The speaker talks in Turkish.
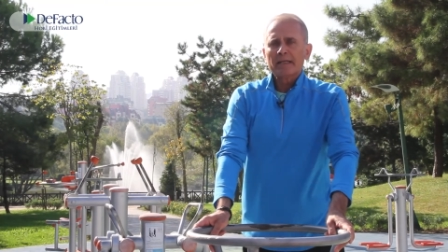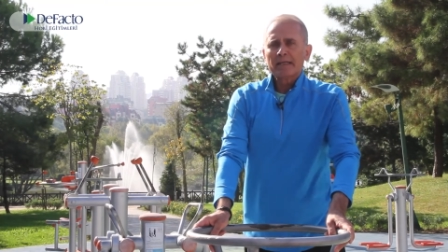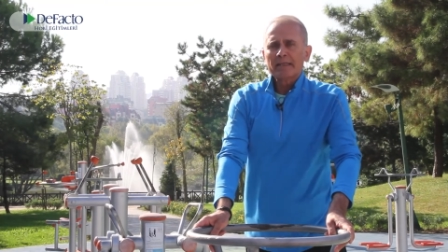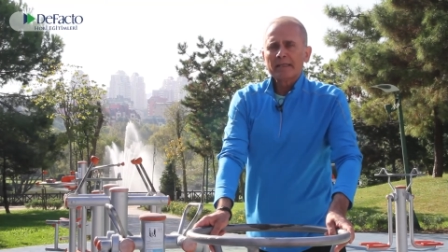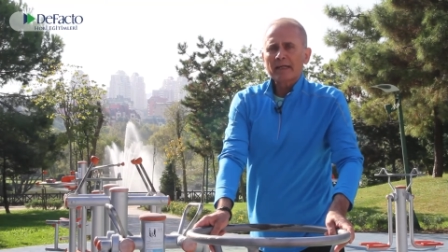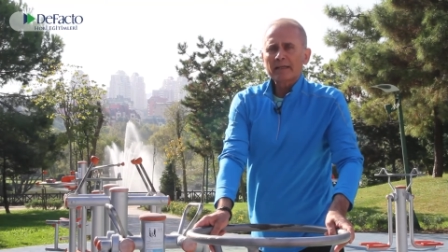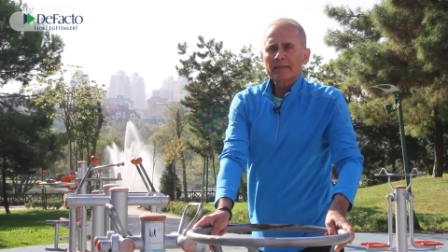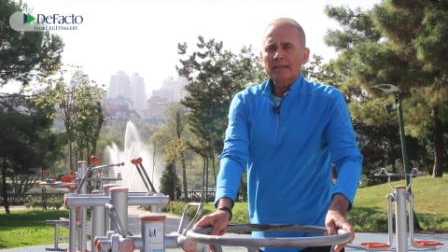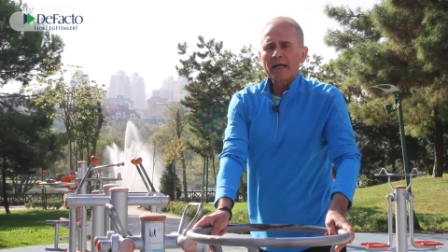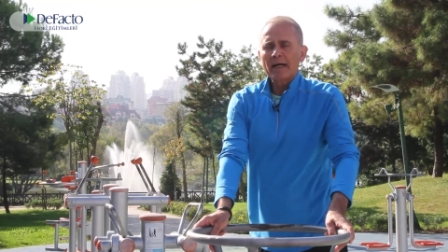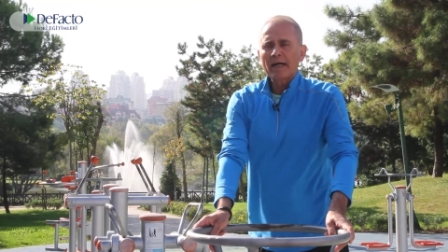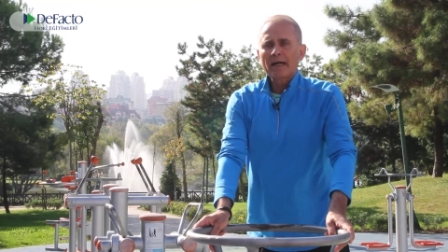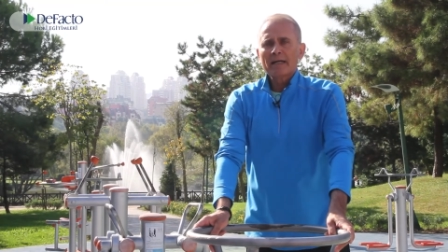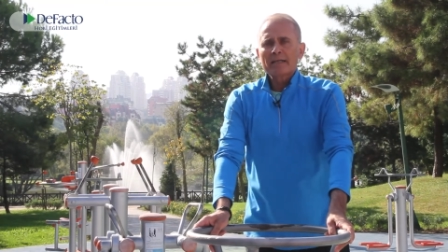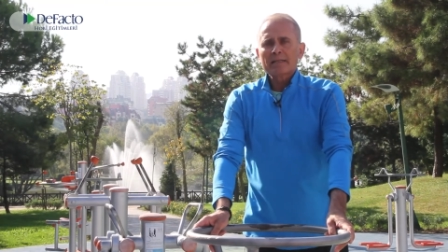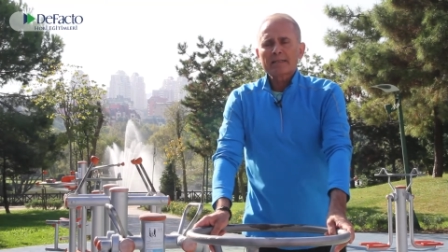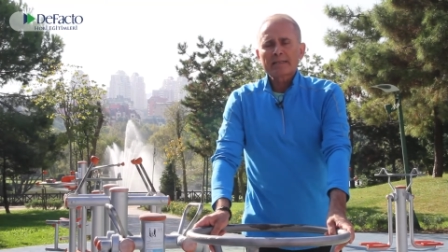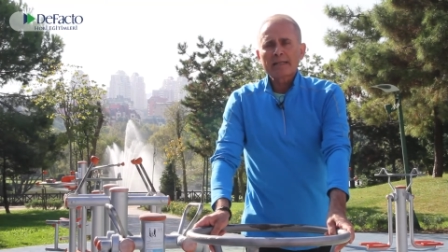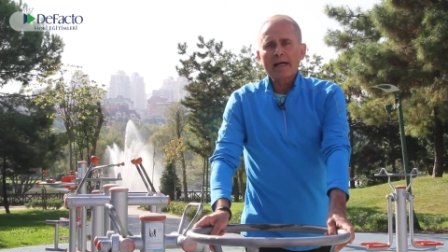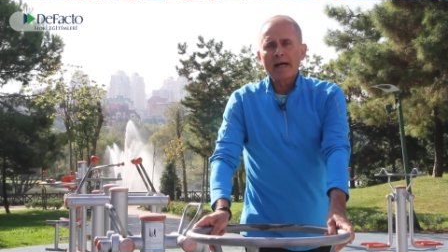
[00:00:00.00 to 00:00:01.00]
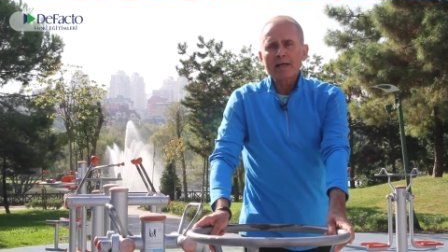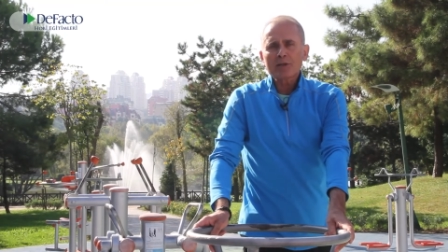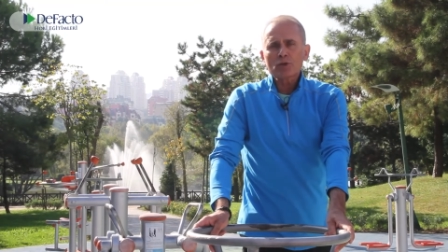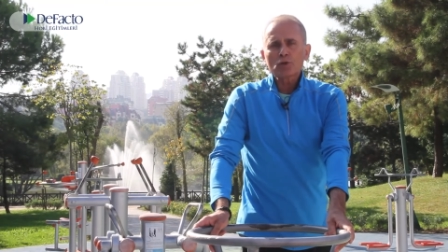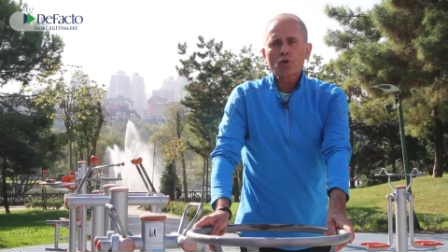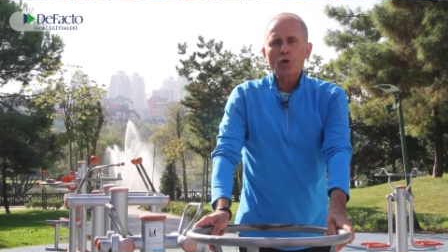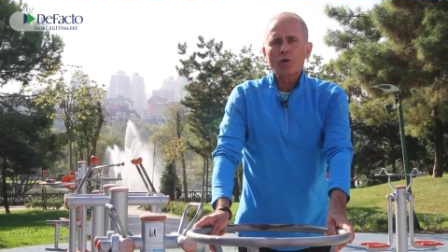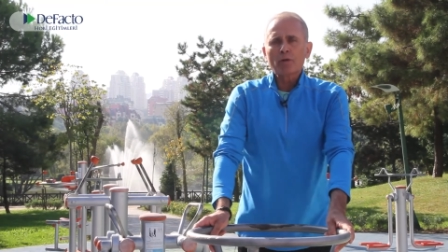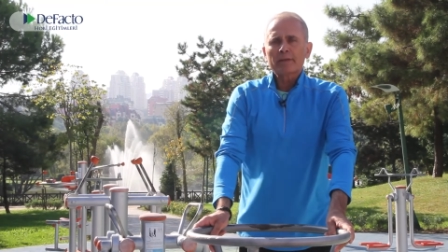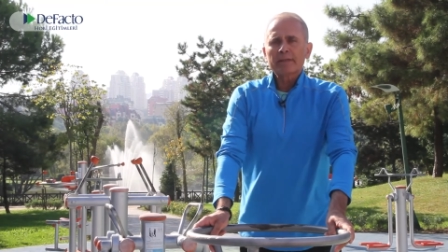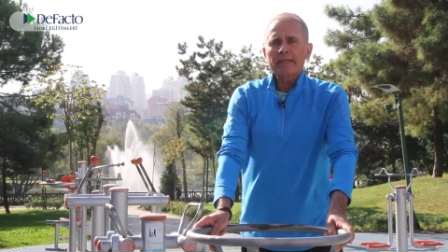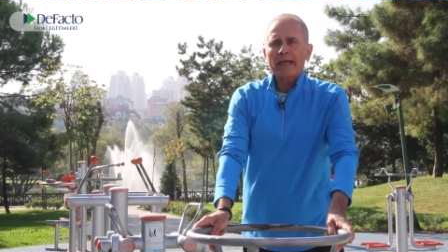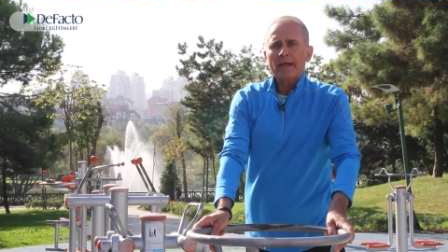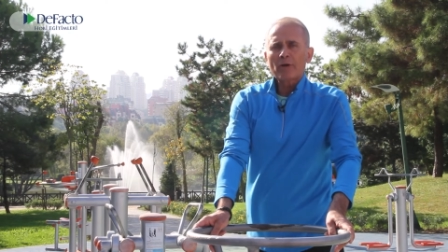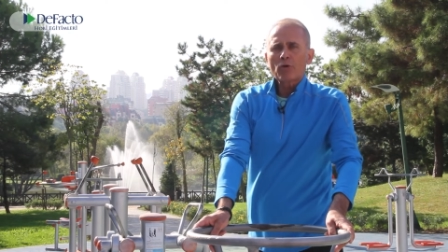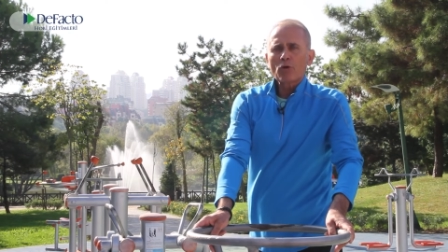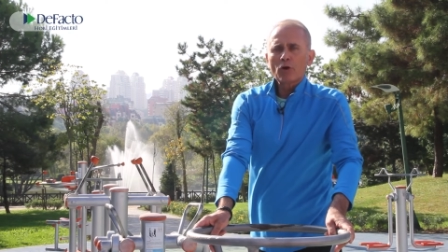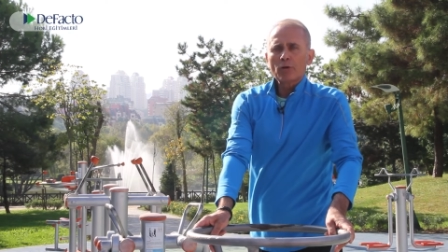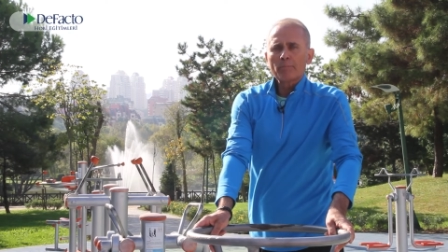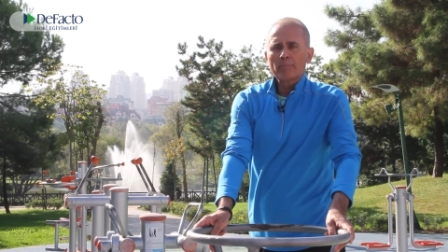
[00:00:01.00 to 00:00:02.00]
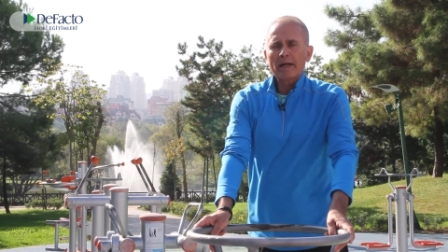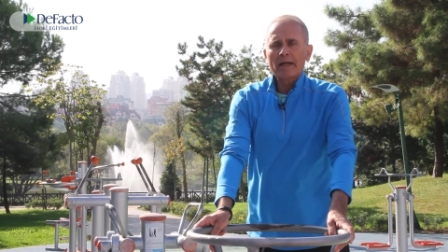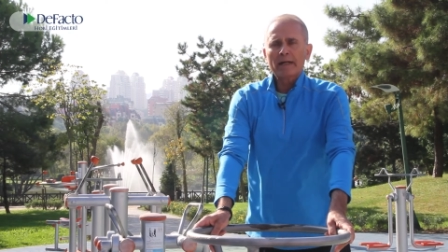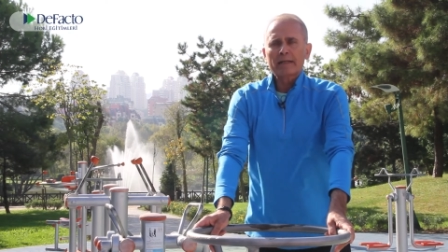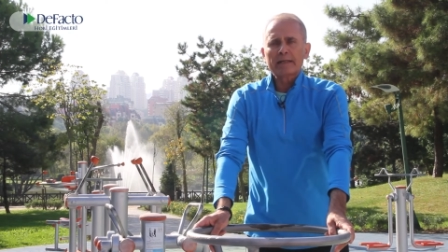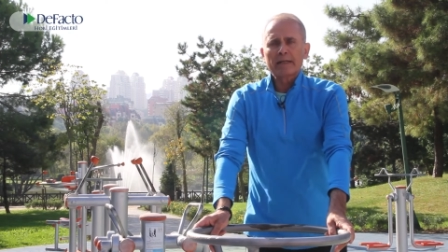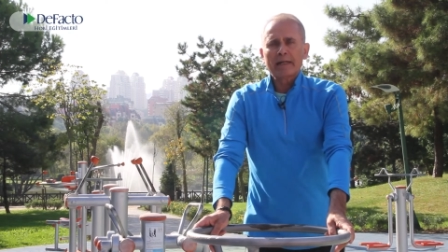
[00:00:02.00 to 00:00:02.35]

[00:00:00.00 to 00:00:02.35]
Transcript: Ya da sağ sol tek olmak